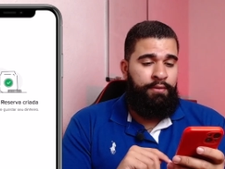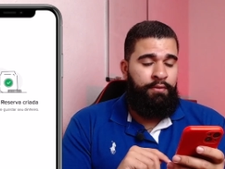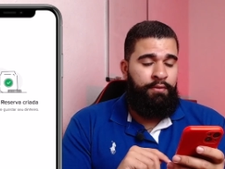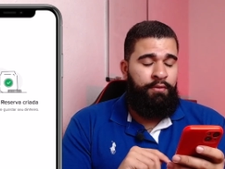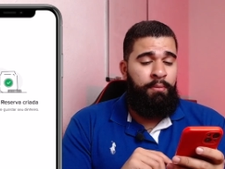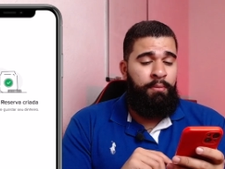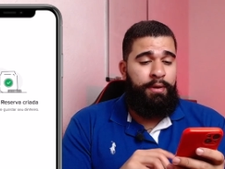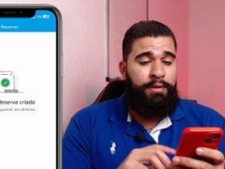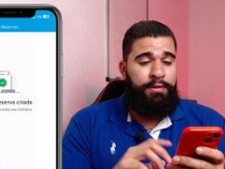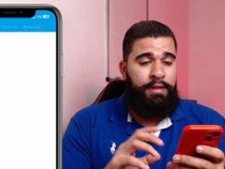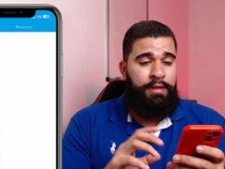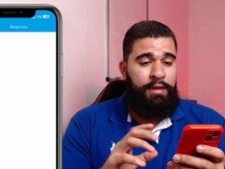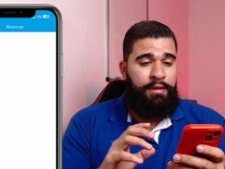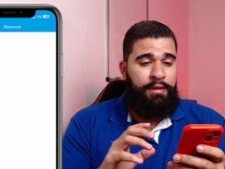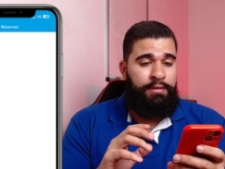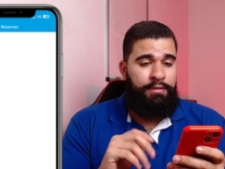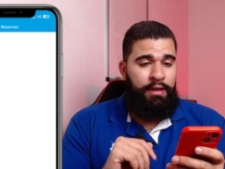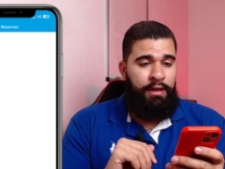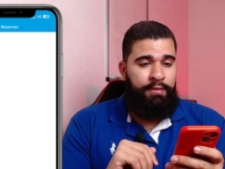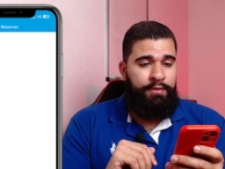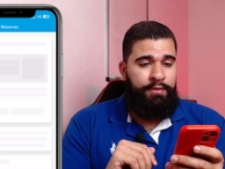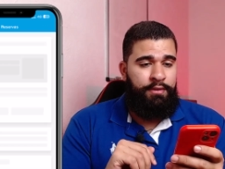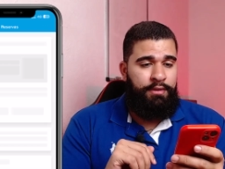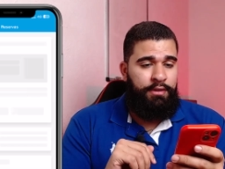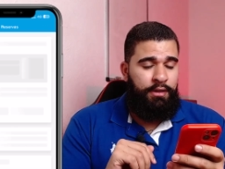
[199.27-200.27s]
Vamos para as
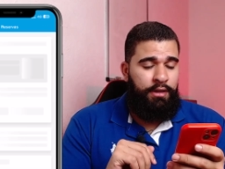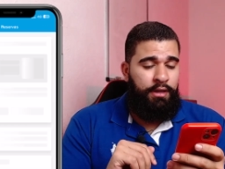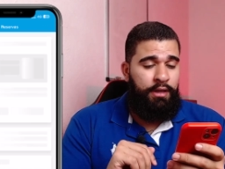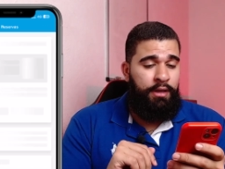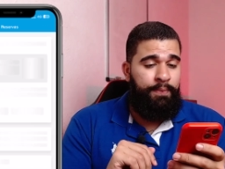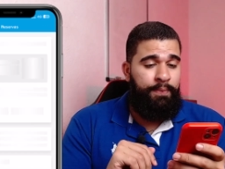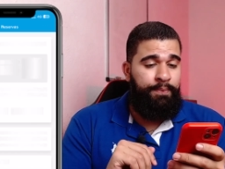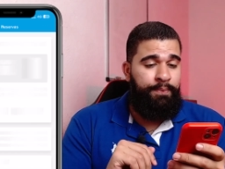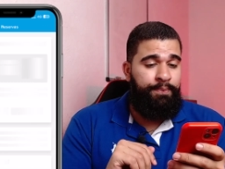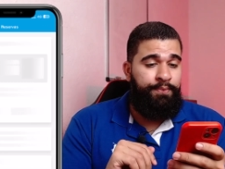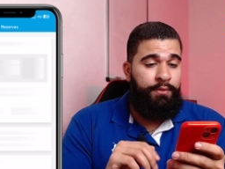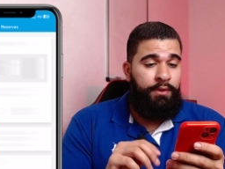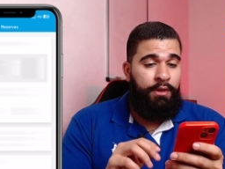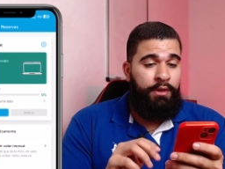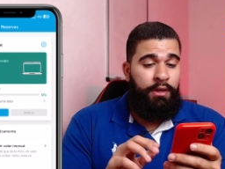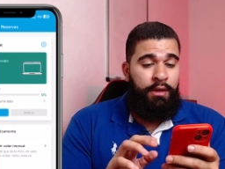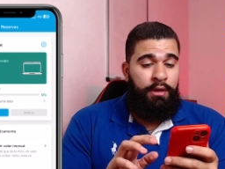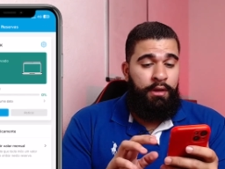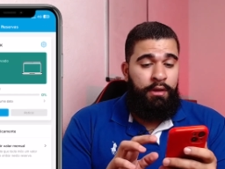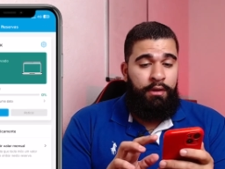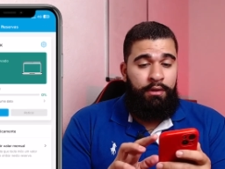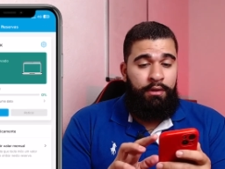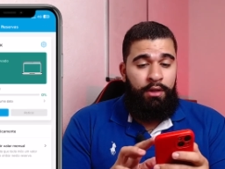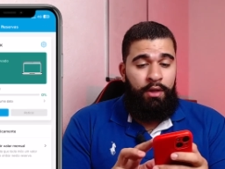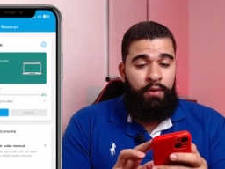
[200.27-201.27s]
reservas aqui,
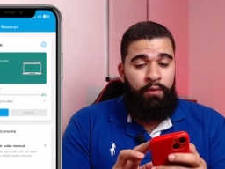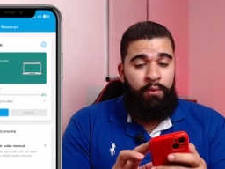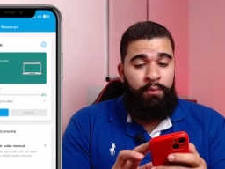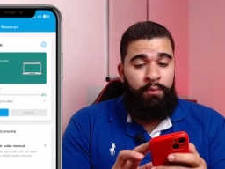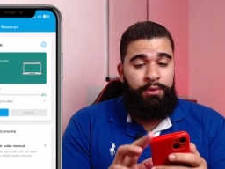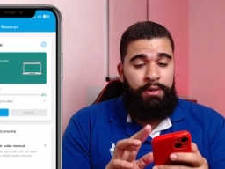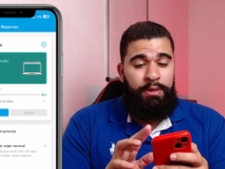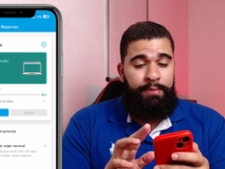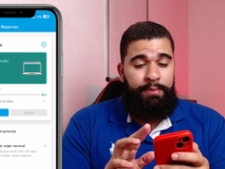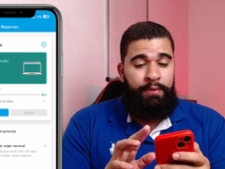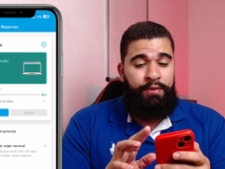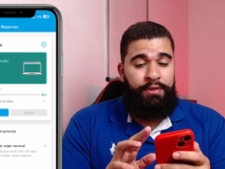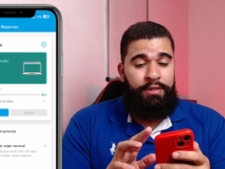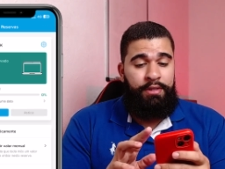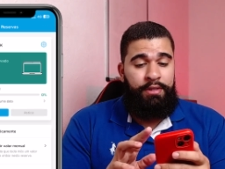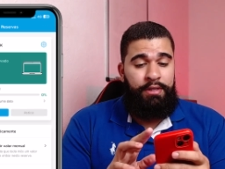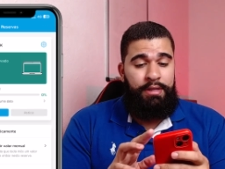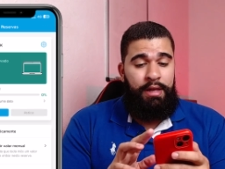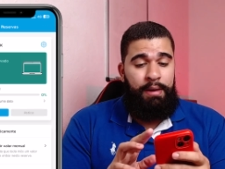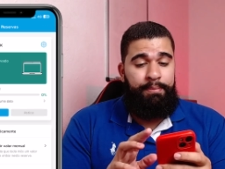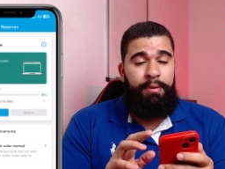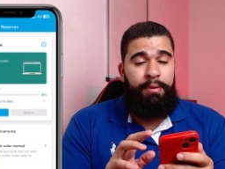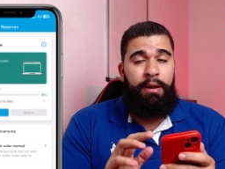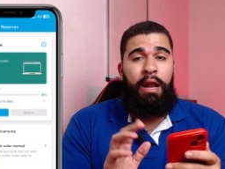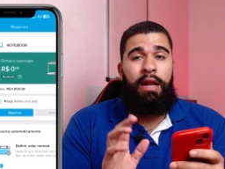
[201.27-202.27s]
que eu vou mostrar para vocês na
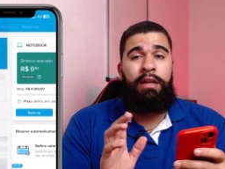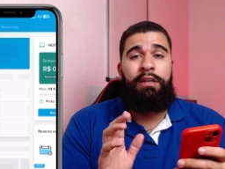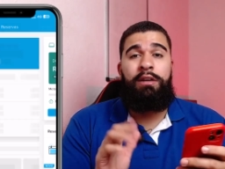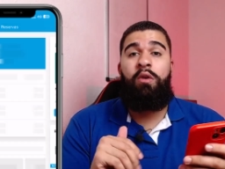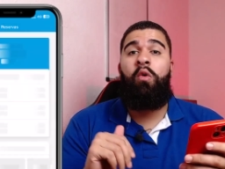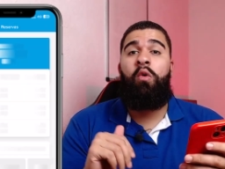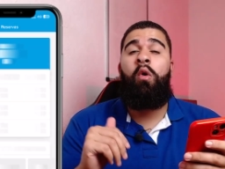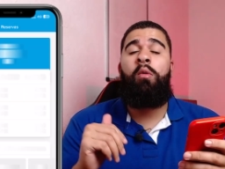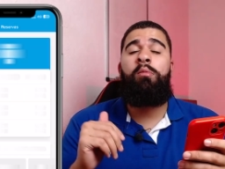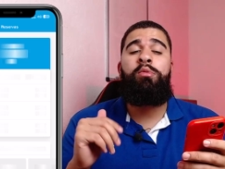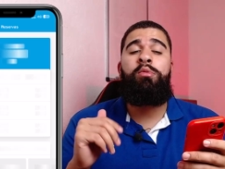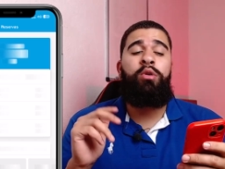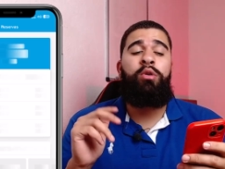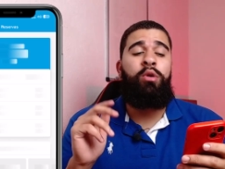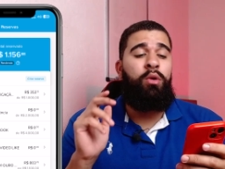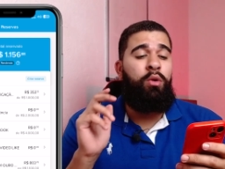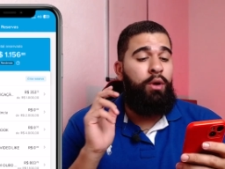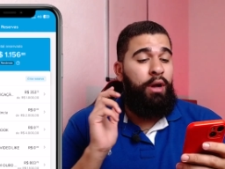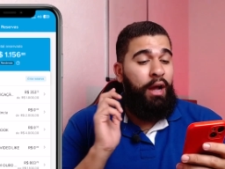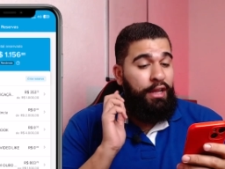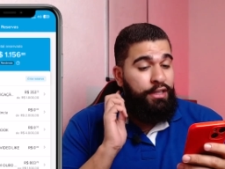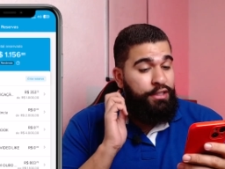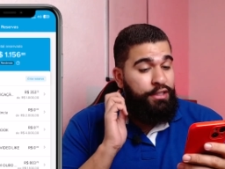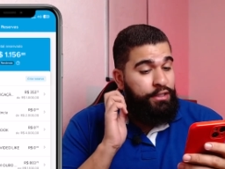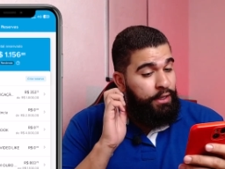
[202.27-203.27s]
prática como
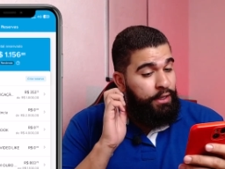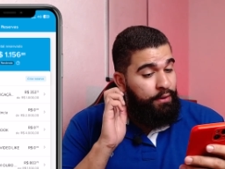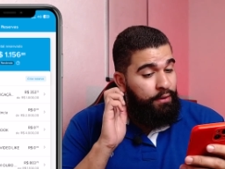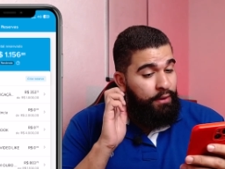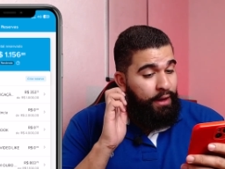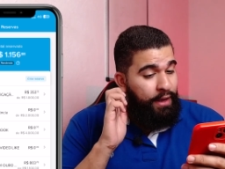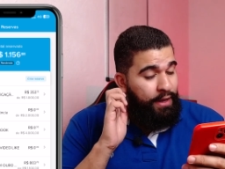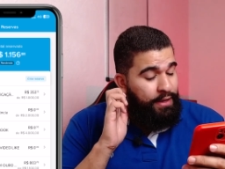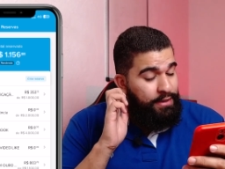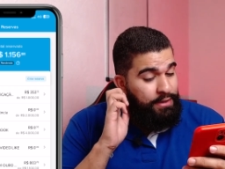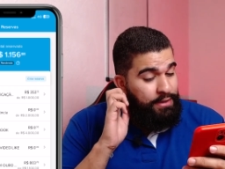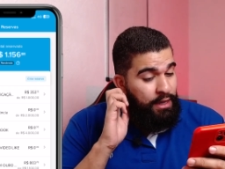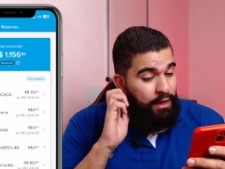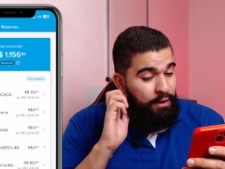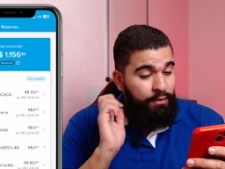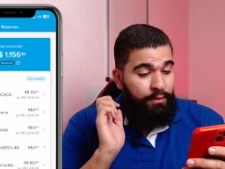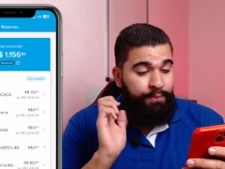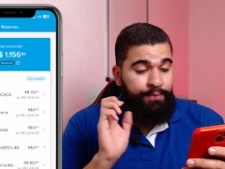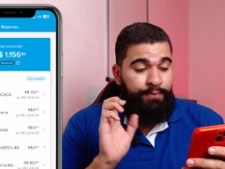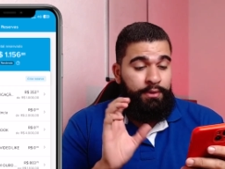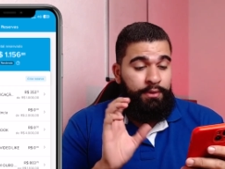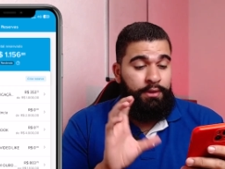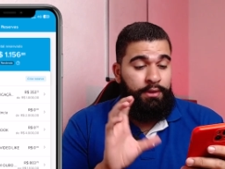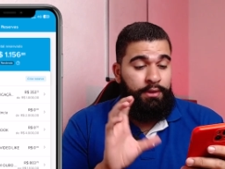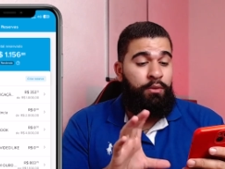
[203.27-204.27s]
colocar dinheiro na reserva.
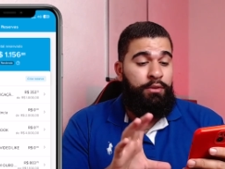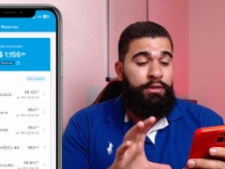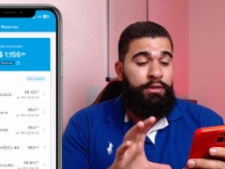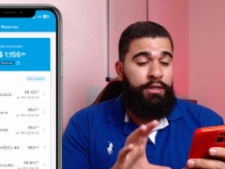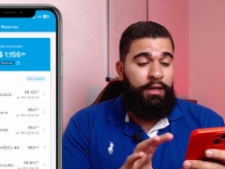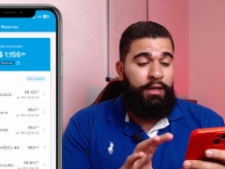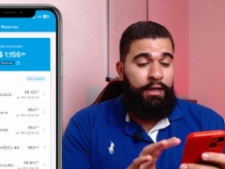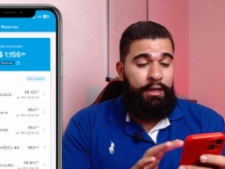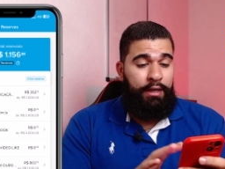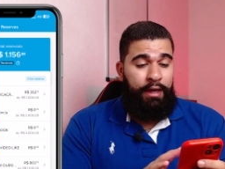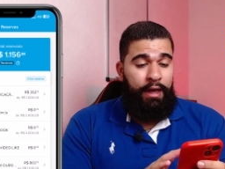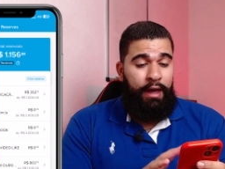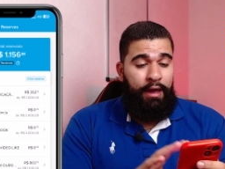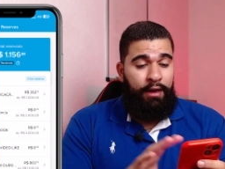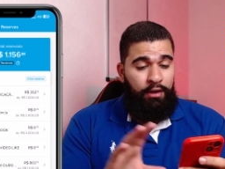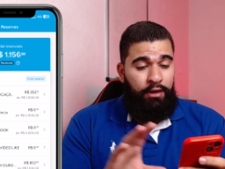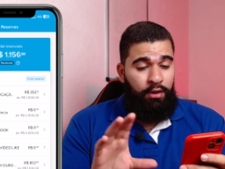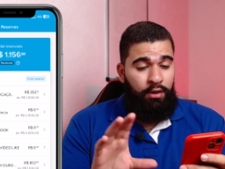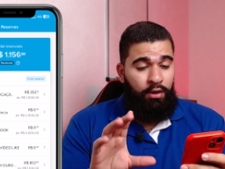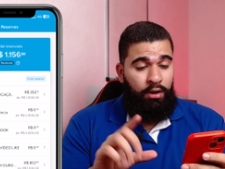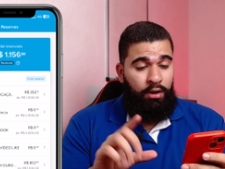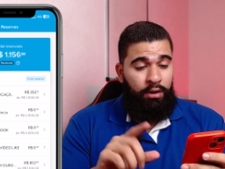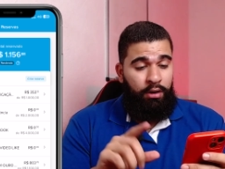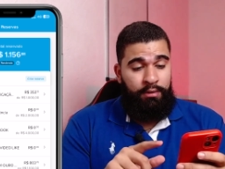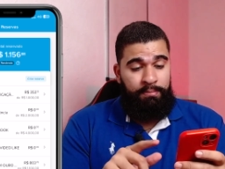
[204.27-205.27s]
Então eu já cliquei aqui,
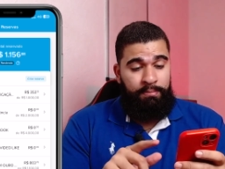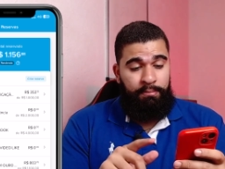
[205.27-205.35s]
ó.